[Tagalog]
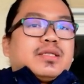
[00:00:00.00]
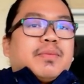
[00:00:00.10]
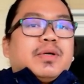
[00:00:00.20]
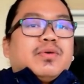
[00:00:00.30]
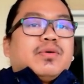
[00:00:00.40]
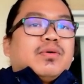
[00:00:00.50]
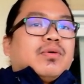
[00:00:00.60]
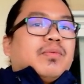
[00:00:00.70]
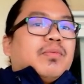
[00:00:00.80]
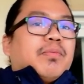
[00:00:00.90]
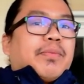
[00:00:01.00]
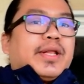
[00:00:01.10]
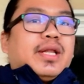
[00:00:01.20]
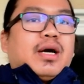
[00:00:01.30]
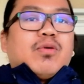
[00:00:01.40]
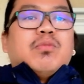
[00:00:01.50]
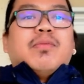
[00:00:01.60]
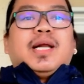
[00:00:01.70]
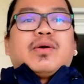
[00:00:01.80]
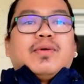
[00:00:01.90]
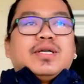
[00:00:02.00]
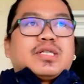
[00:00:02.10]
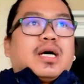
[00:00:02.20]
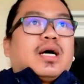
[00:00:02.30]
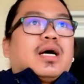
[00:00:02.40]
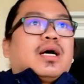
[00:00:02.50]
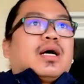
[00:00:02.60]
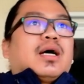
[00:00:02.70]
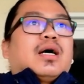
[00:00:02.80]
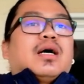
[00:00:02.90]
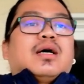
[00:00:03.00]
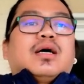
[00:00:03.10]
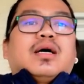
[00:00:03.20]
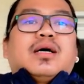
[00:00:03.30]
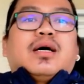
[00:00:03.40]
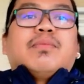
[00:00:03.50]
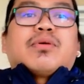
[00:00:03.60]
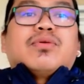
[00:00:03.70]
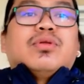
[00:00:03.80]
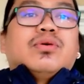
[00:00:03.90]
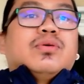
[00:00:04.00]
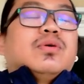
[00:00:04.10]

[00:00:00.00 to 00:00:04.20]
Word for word: Sabi ko, pwede na akong bumalik uli sa abroad, no?